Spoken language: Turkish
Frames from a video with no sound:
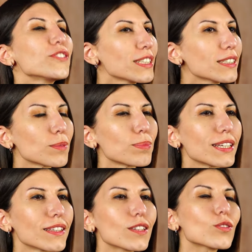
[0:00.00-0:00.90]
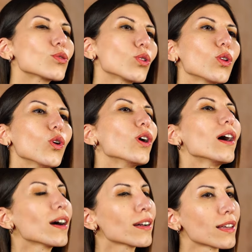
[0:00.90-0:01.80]
Fırın tiplerini solo,
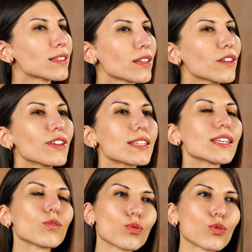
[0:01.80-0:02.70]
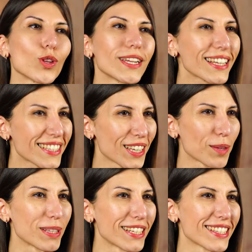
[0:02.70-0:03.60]
ankastre ve set üstü olarak
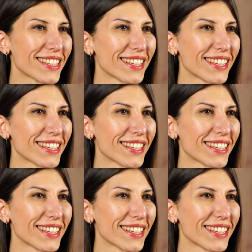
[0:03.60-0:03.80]
sayabiliriz.